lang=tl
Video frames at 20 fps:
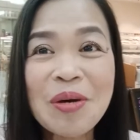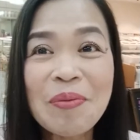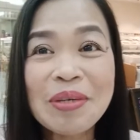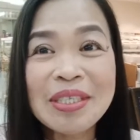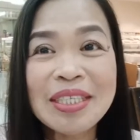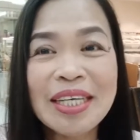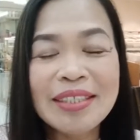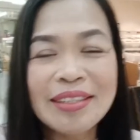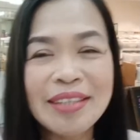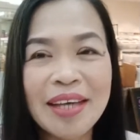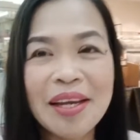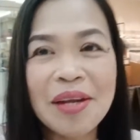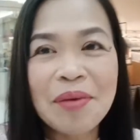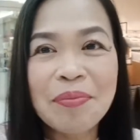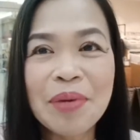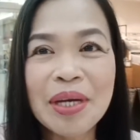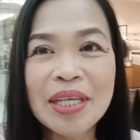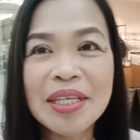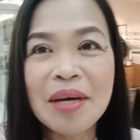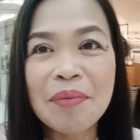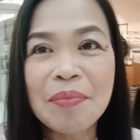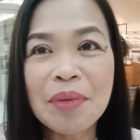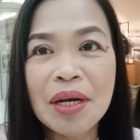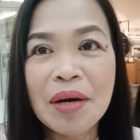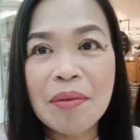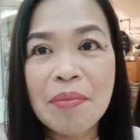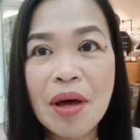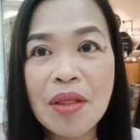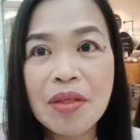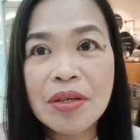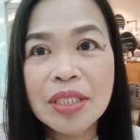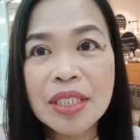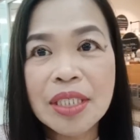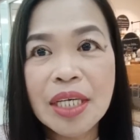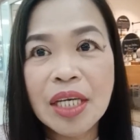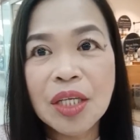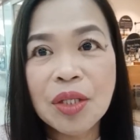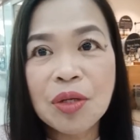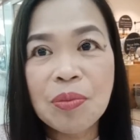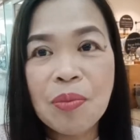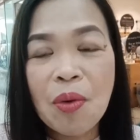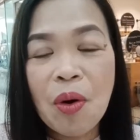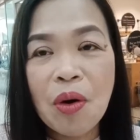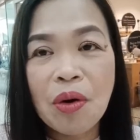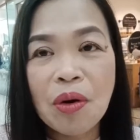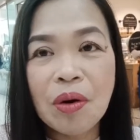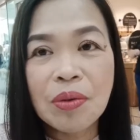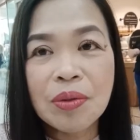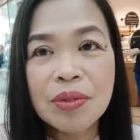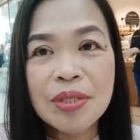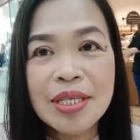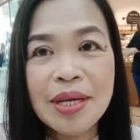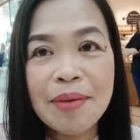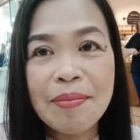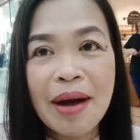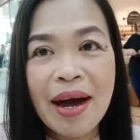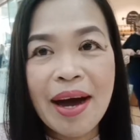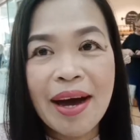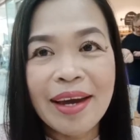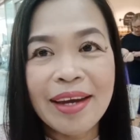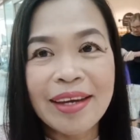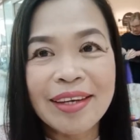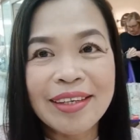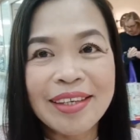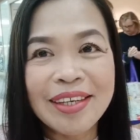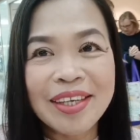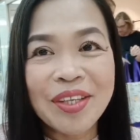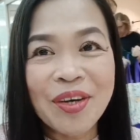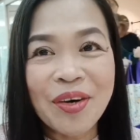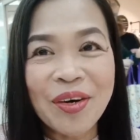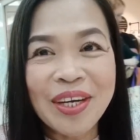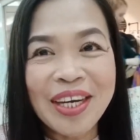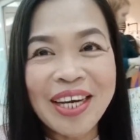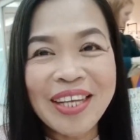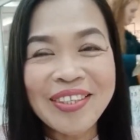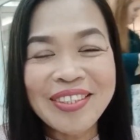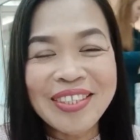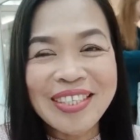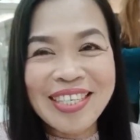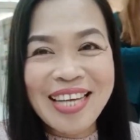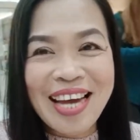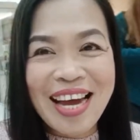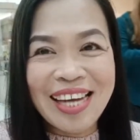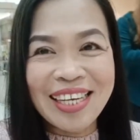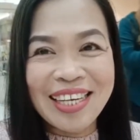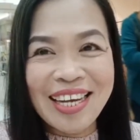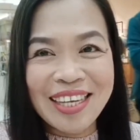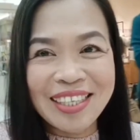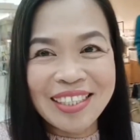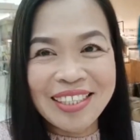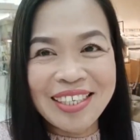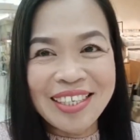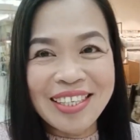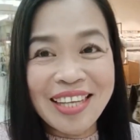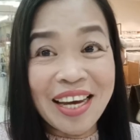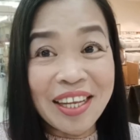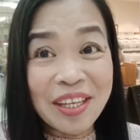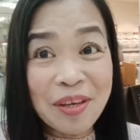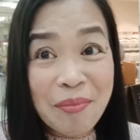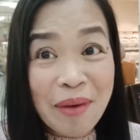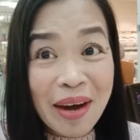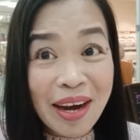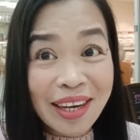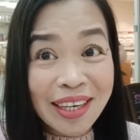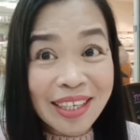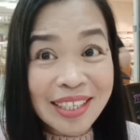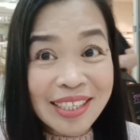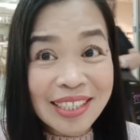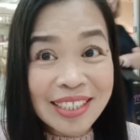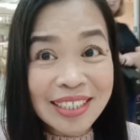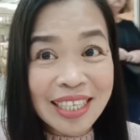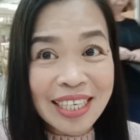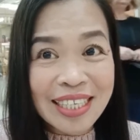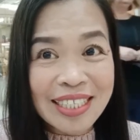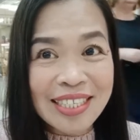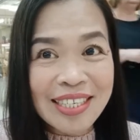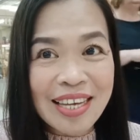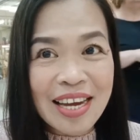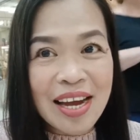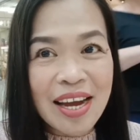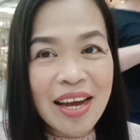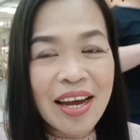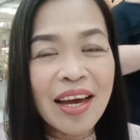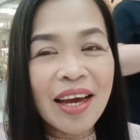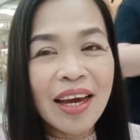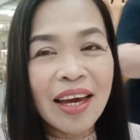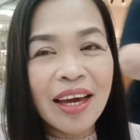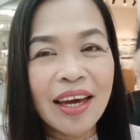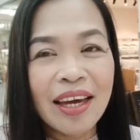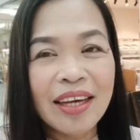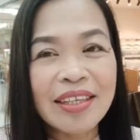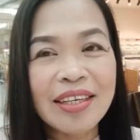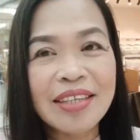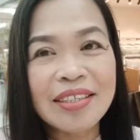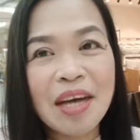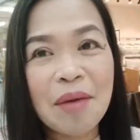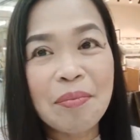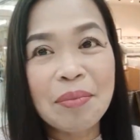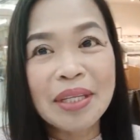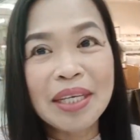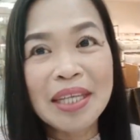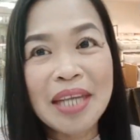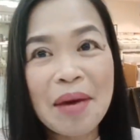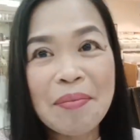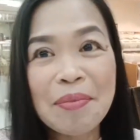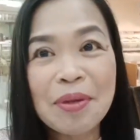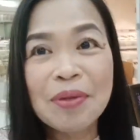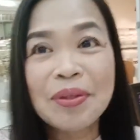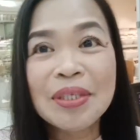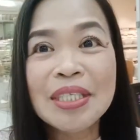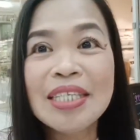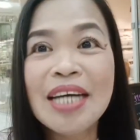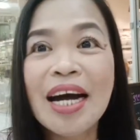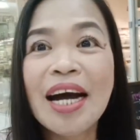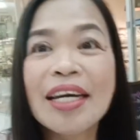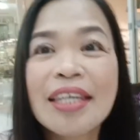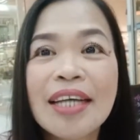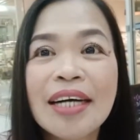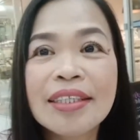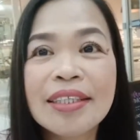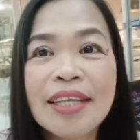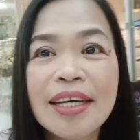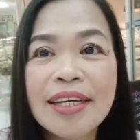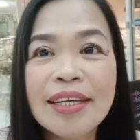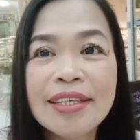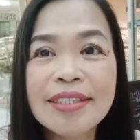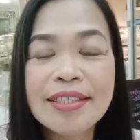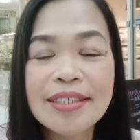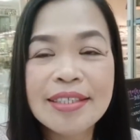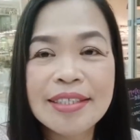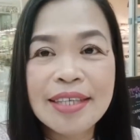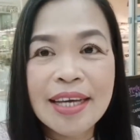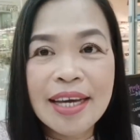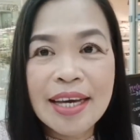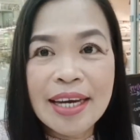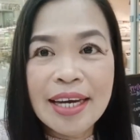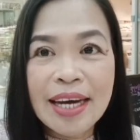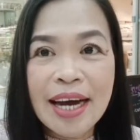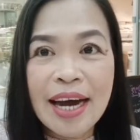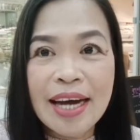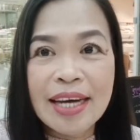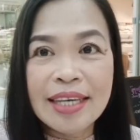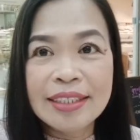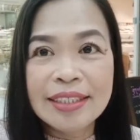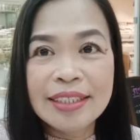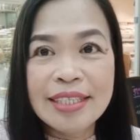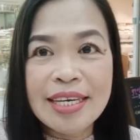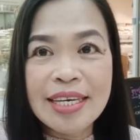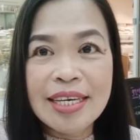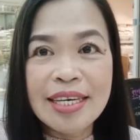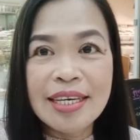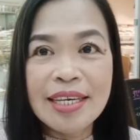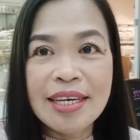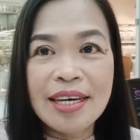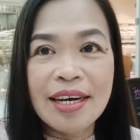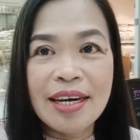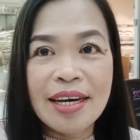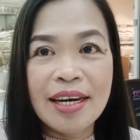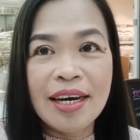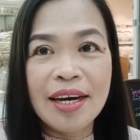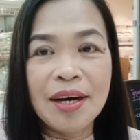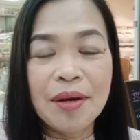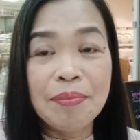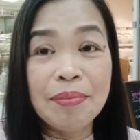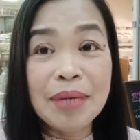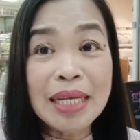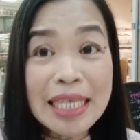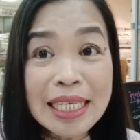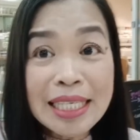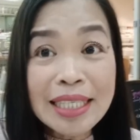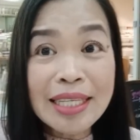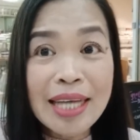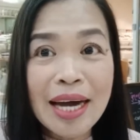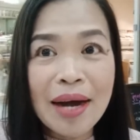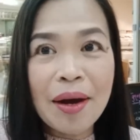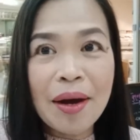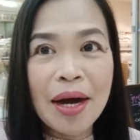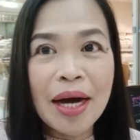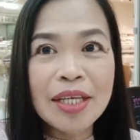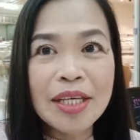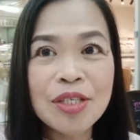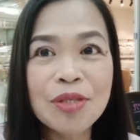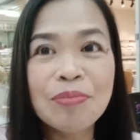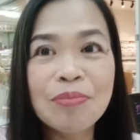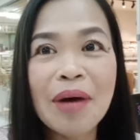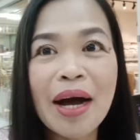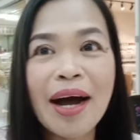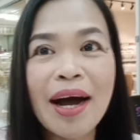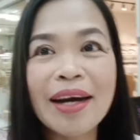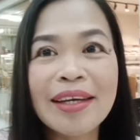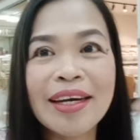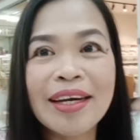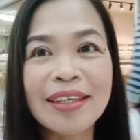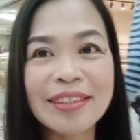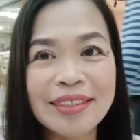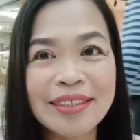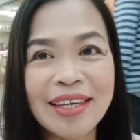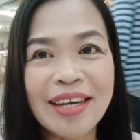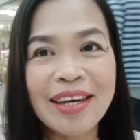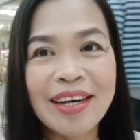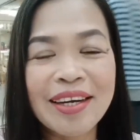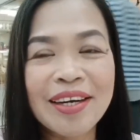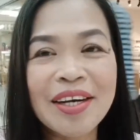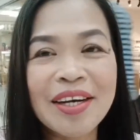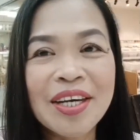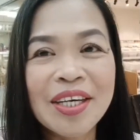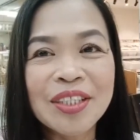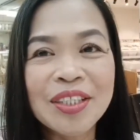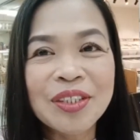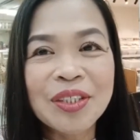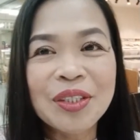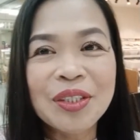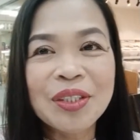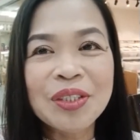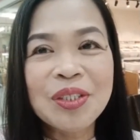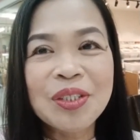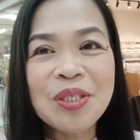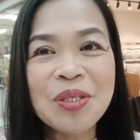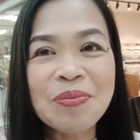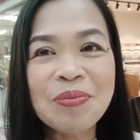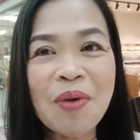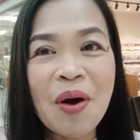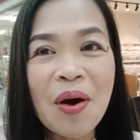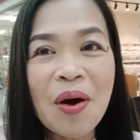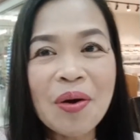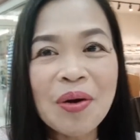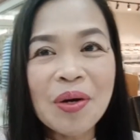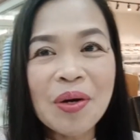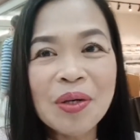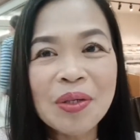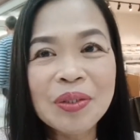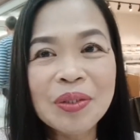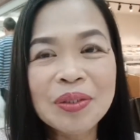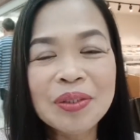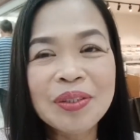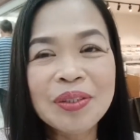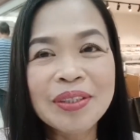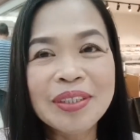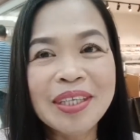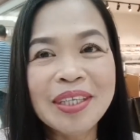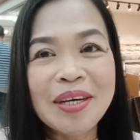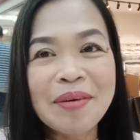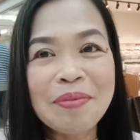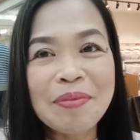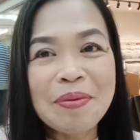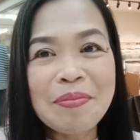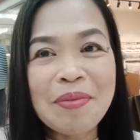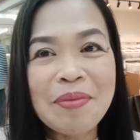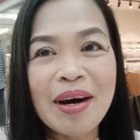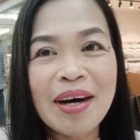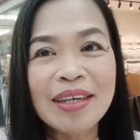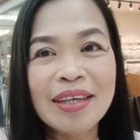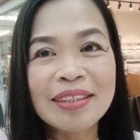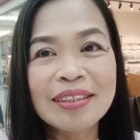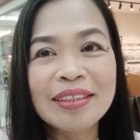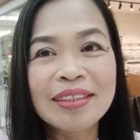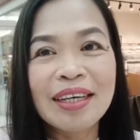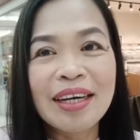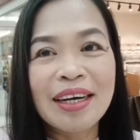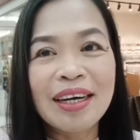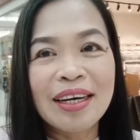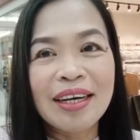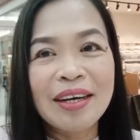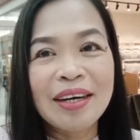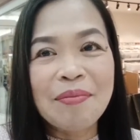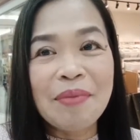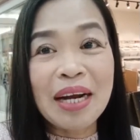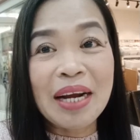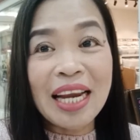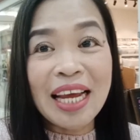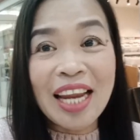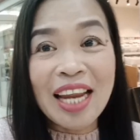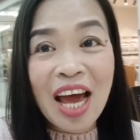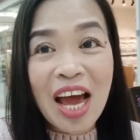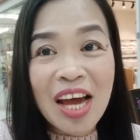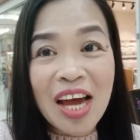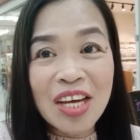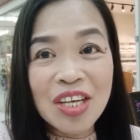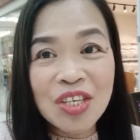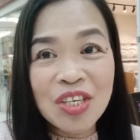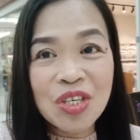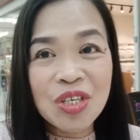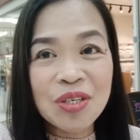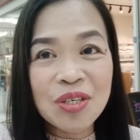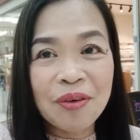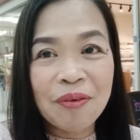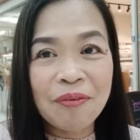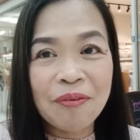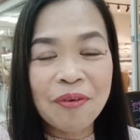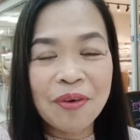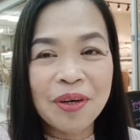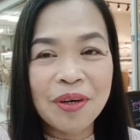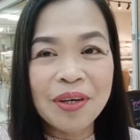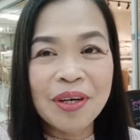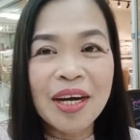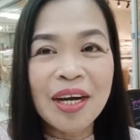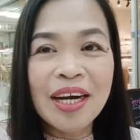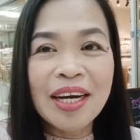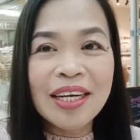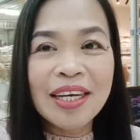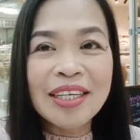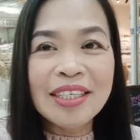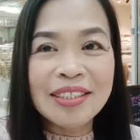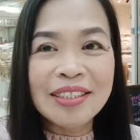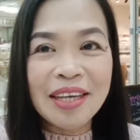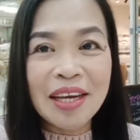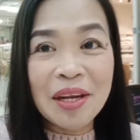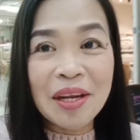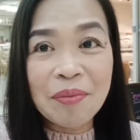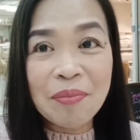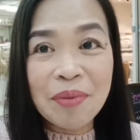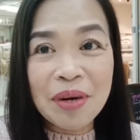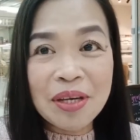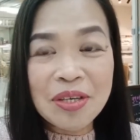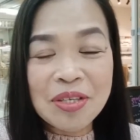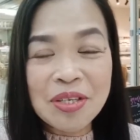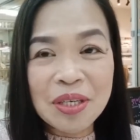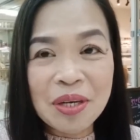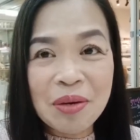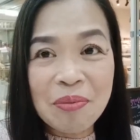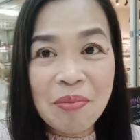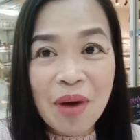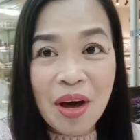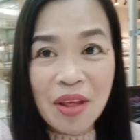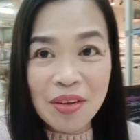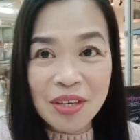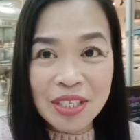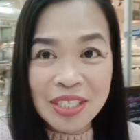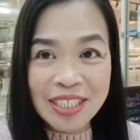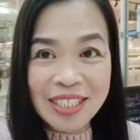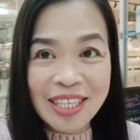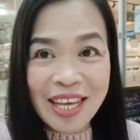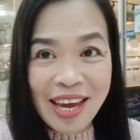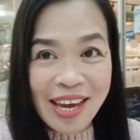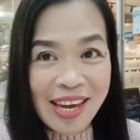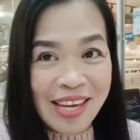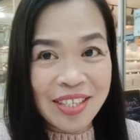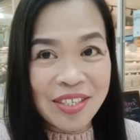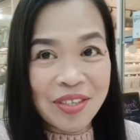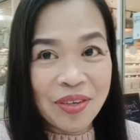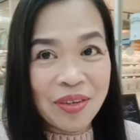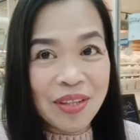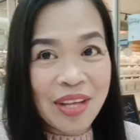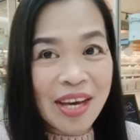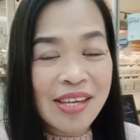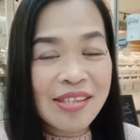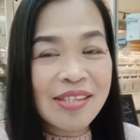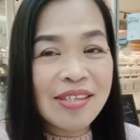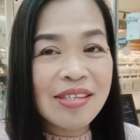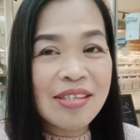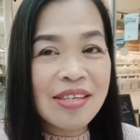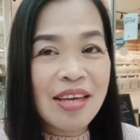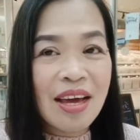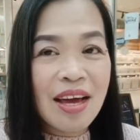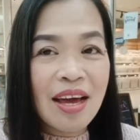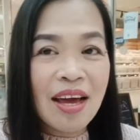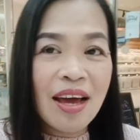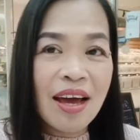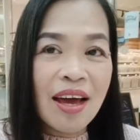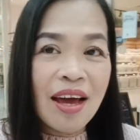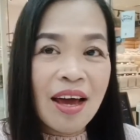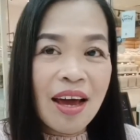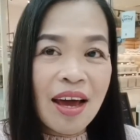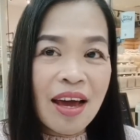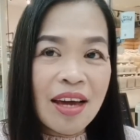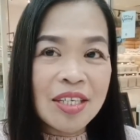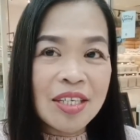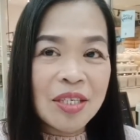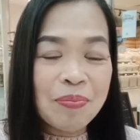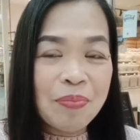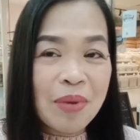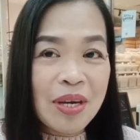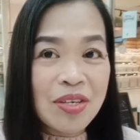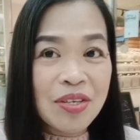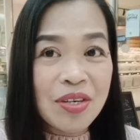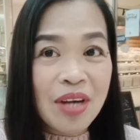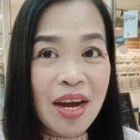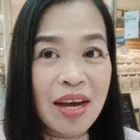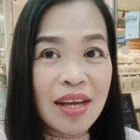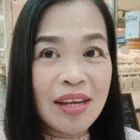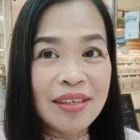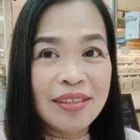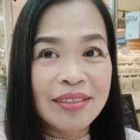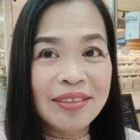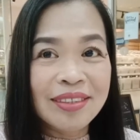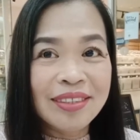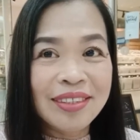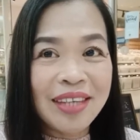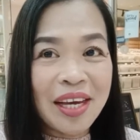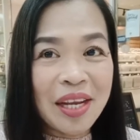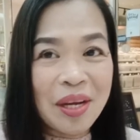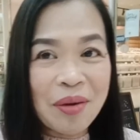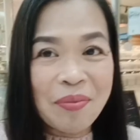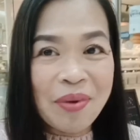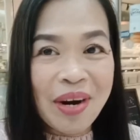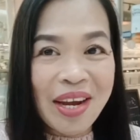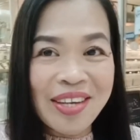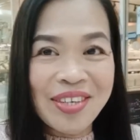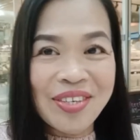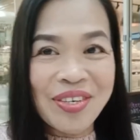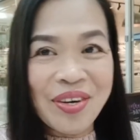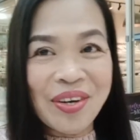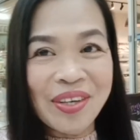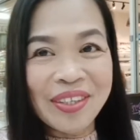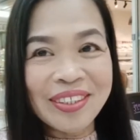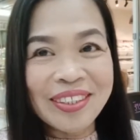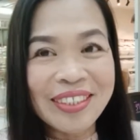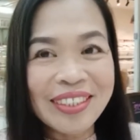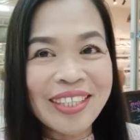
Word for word: So, magse-celebrate kami ng Mother's Day tomorrow sa bahay ni Donna, doon sa anak ni Daddy Barry na isa. And kasama din namin isang anak niya na uh, si uh, Belinda at yung mga anak niya. So, tomorrow, doon kami mag, uh, magla-lunch for the celebration of Mother's Day. So, that's a special celebration.